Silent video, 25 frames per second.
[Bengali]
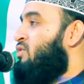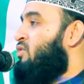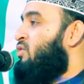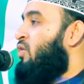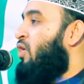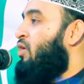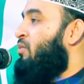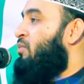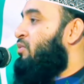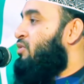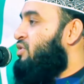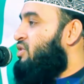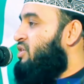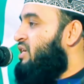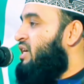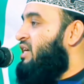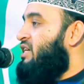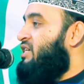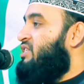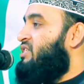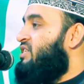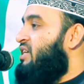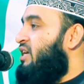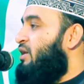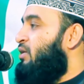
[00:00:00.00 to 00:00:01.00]

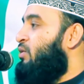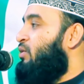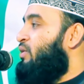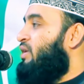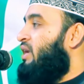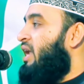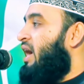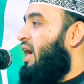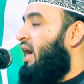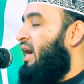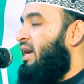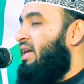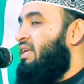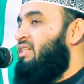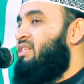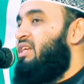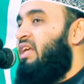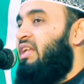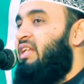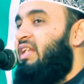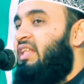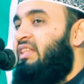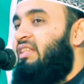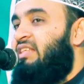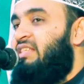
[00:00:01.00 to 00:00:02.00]
সর্বশেষ যে লোকটা
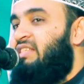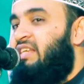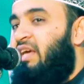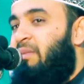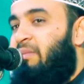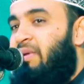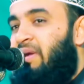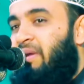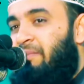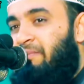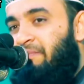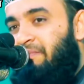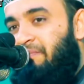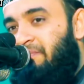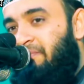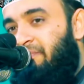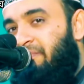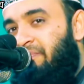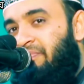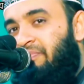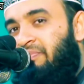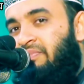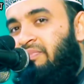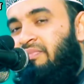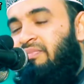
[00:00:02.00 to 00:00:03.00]
জান্নাতে যাবে
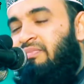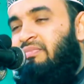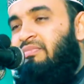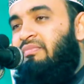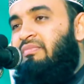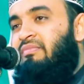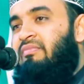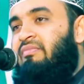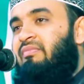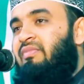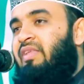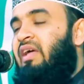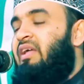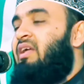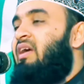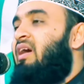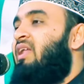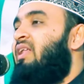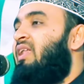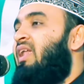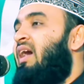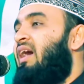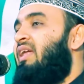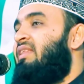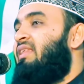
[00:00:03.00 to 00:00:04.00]
তাকে
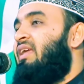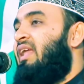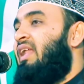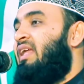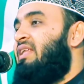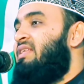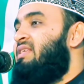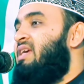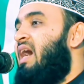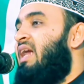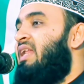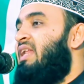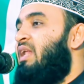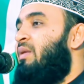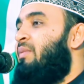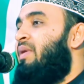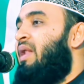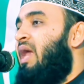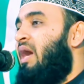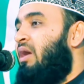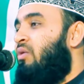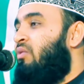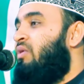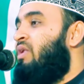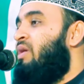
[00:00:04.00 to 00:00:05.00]
আল্লাহ তালা
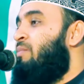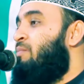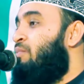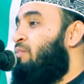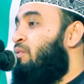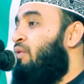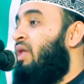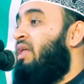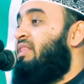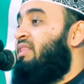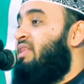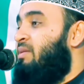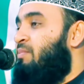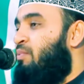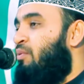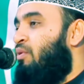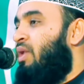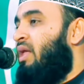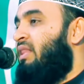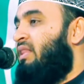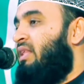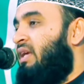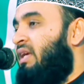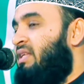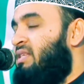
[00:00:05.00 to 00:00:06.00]
নামের আগুনে পোড়াতে
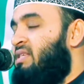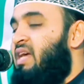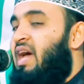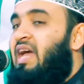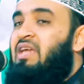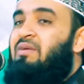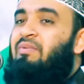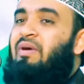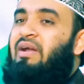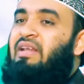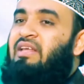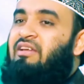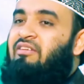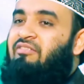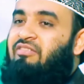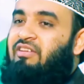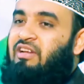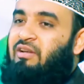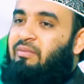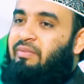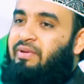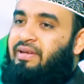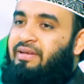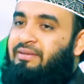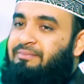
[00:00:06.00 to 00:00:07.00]
পোড়াতে ছাই বানিয়ে
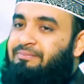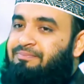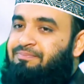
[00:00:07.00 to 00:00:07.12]
ফেলবে